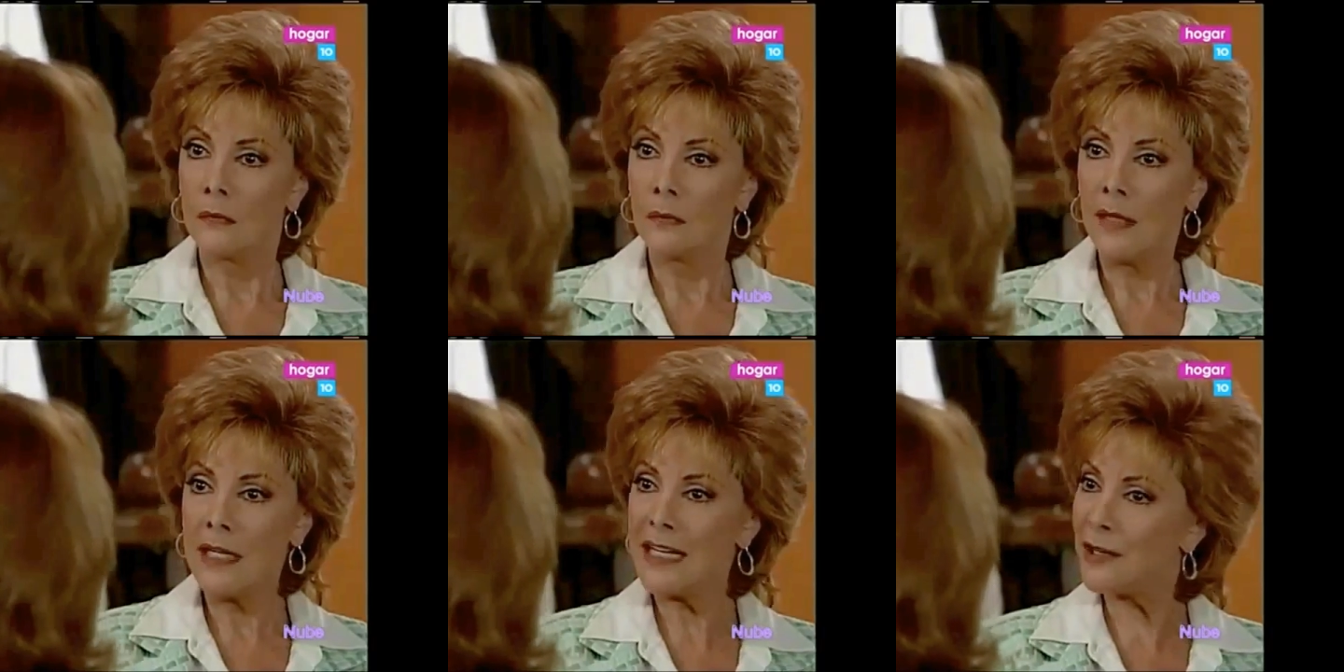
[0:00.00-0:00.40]

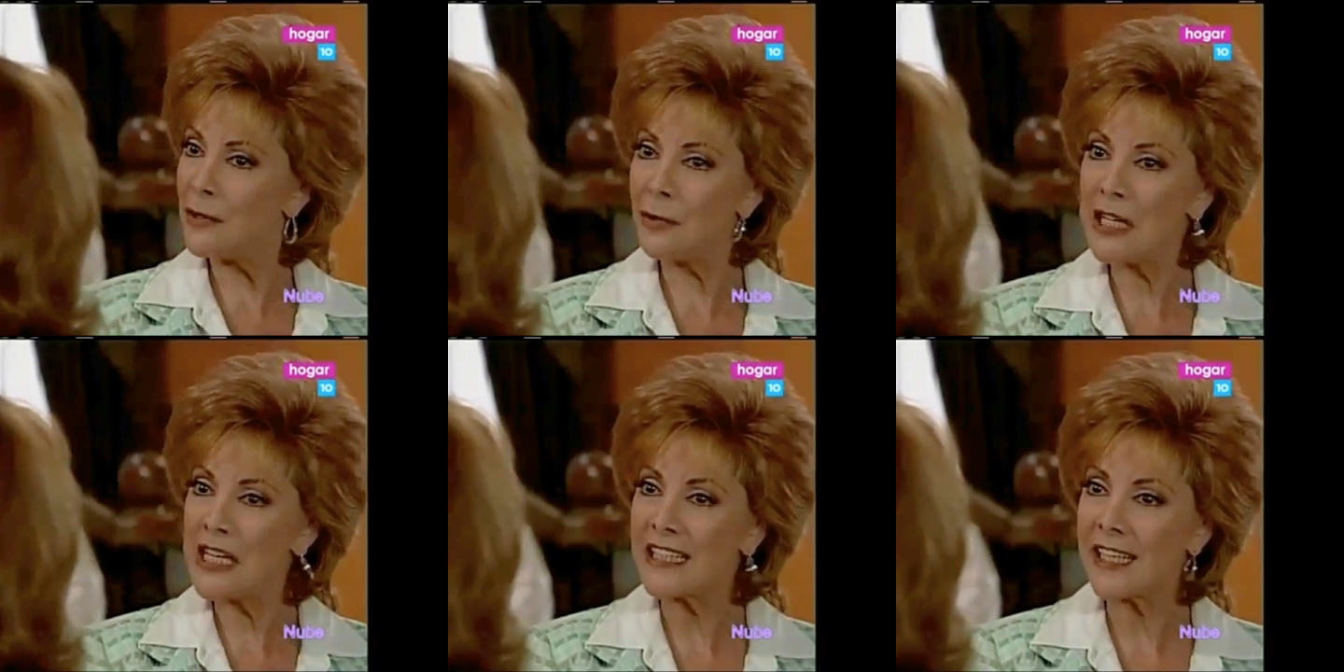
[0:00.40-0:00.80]
¿Y tú
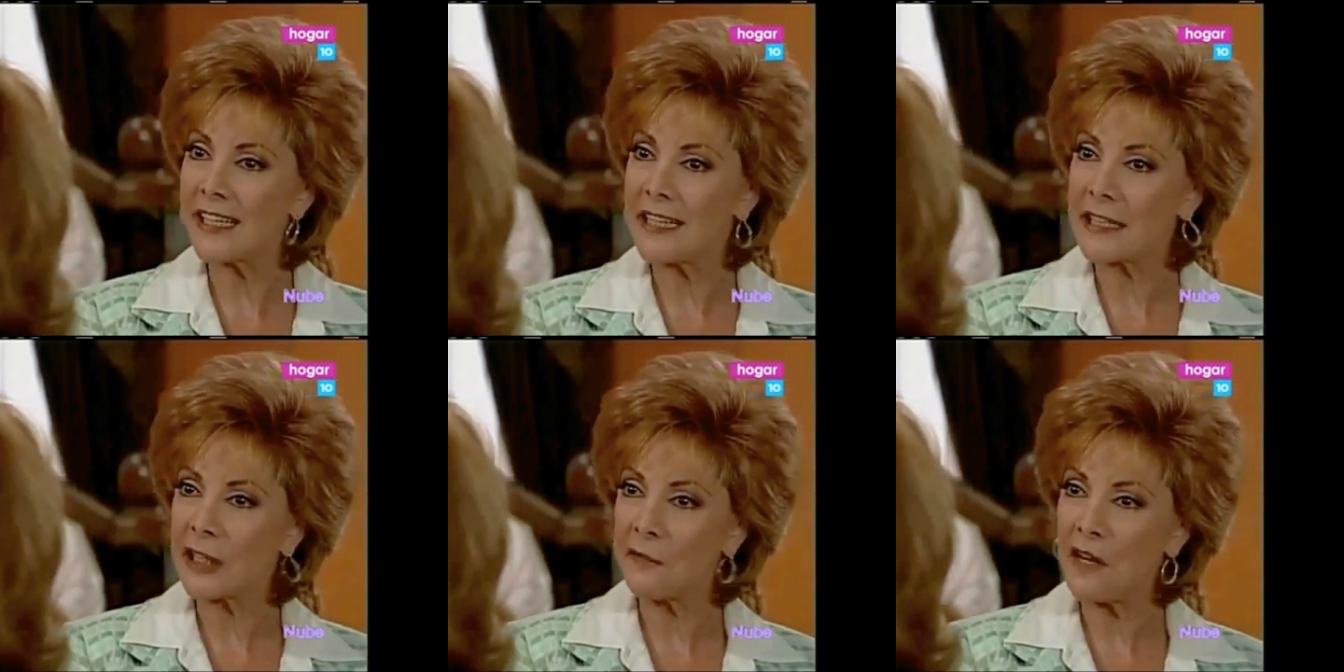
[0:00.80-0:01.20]
crees que
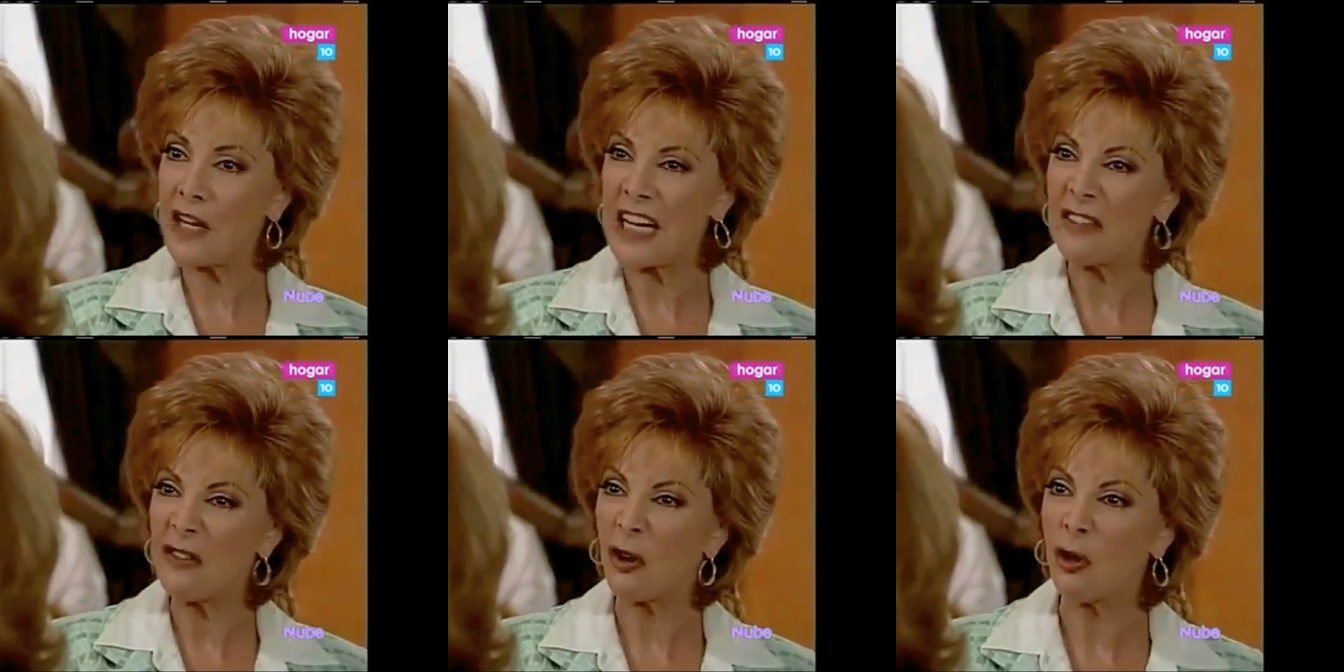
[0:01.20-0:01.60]

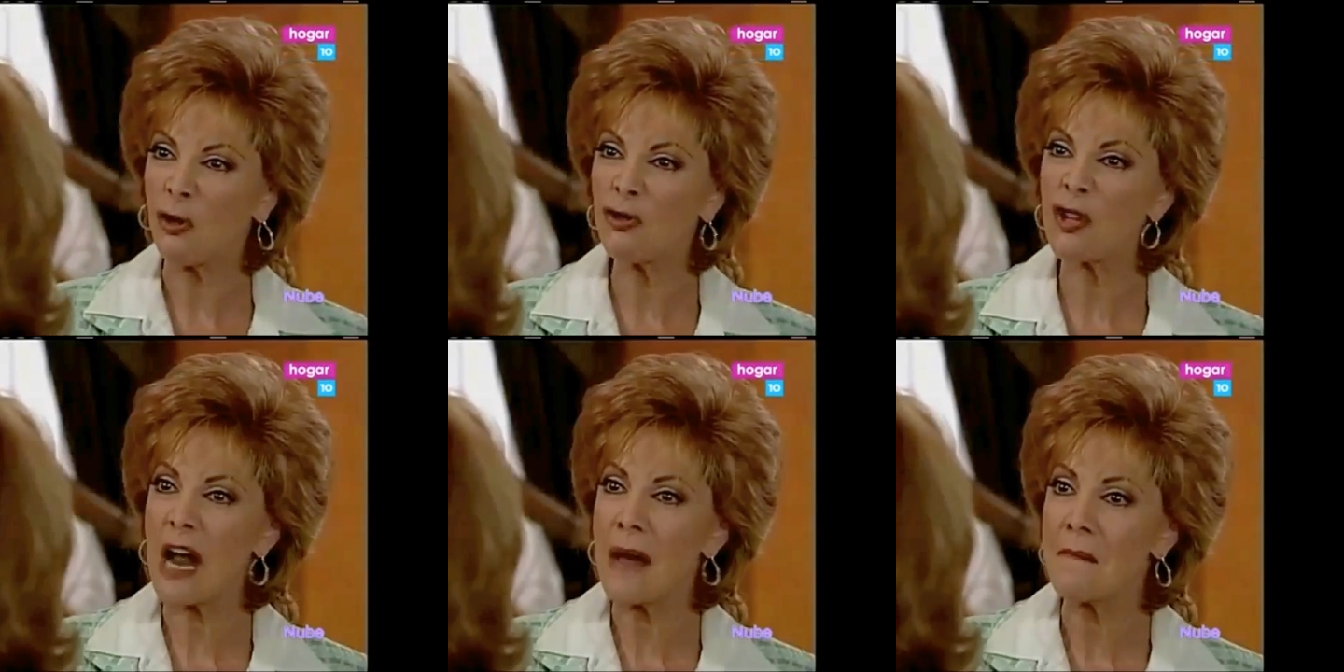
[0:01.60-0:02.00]
testificando
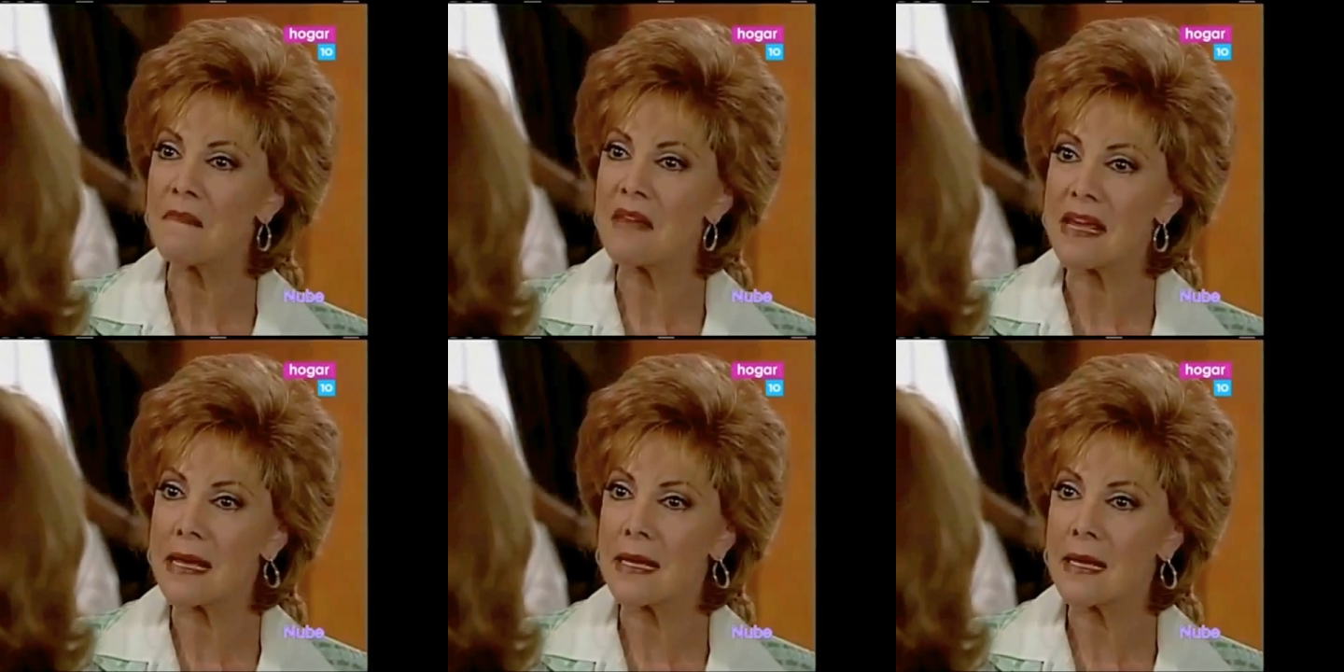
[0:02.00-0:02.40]
contra
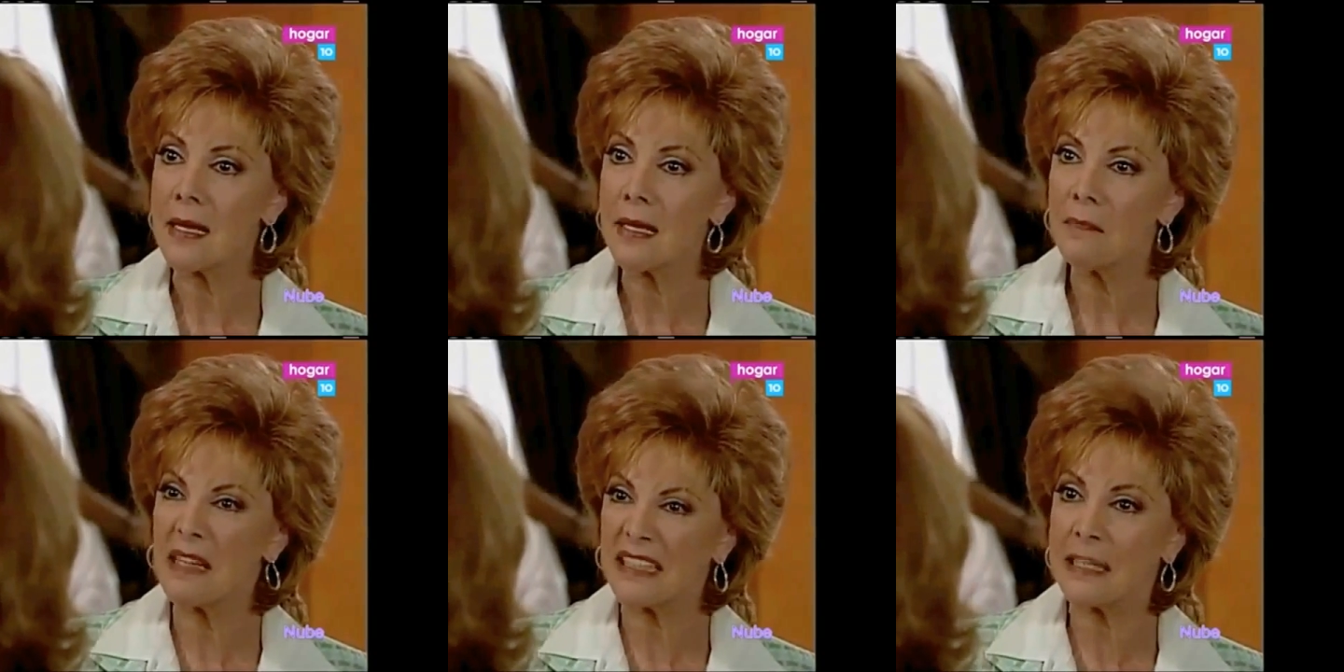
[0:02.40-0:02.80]
mí
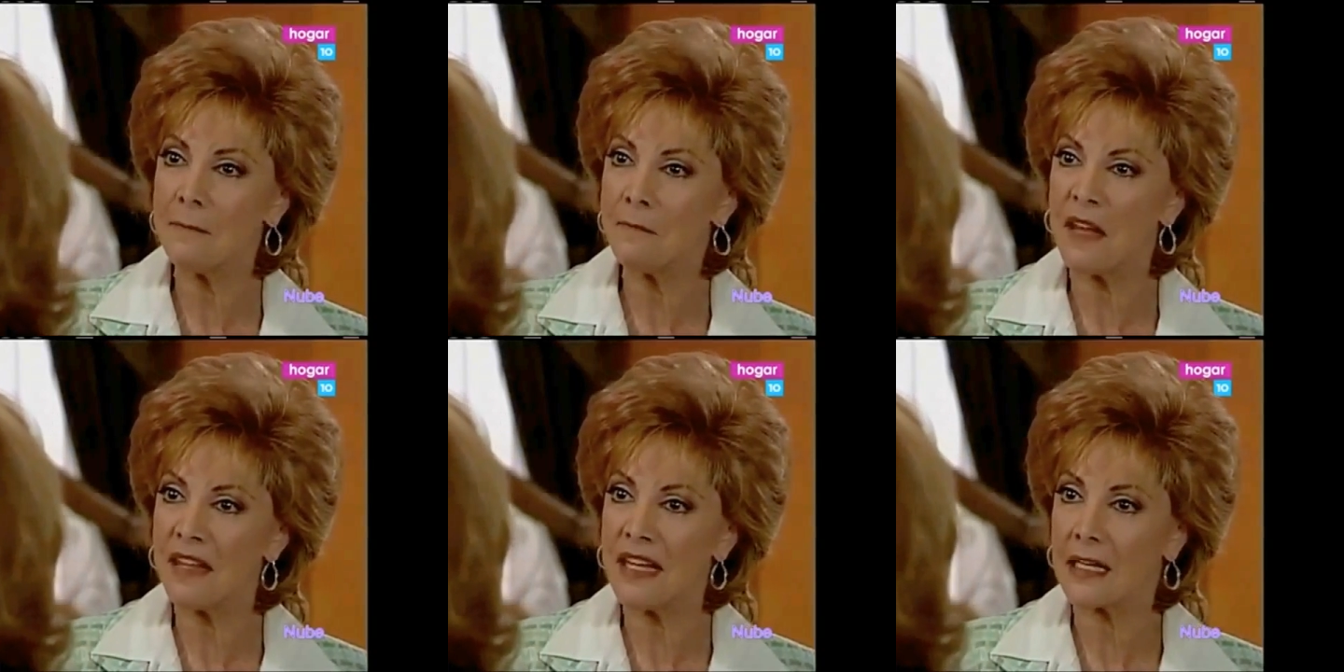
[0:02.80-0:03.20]
vas a
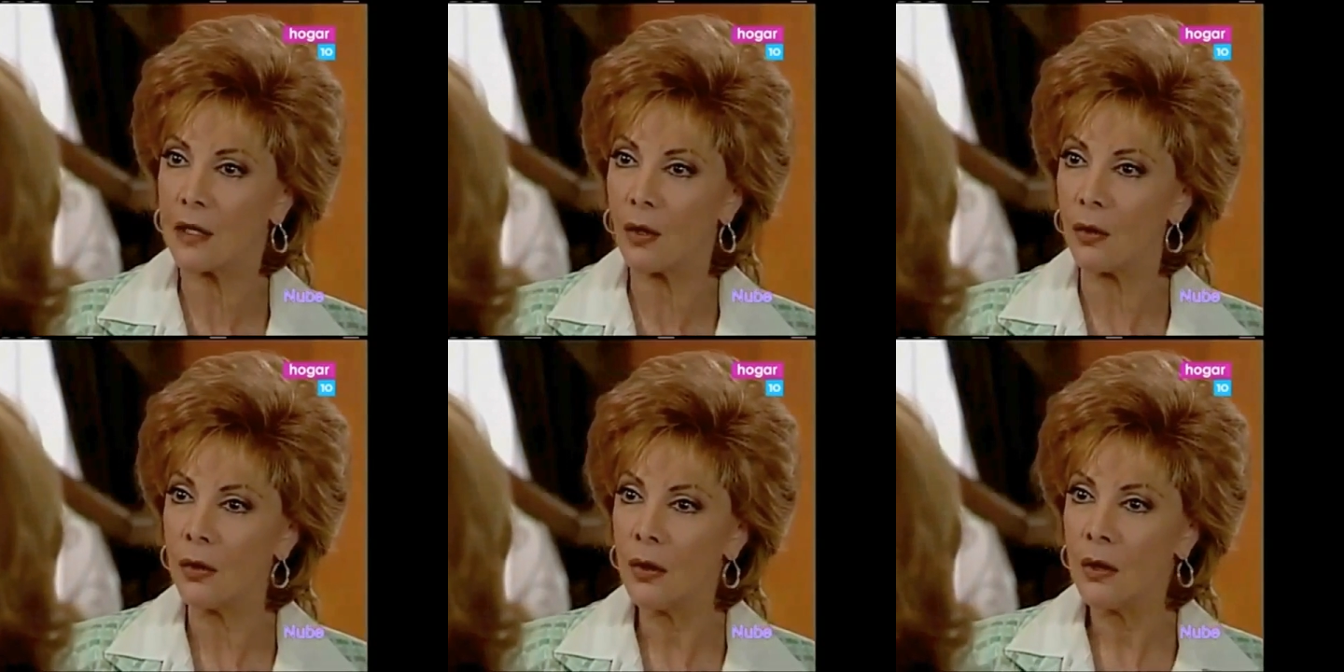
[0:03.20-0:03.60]
impedirlo?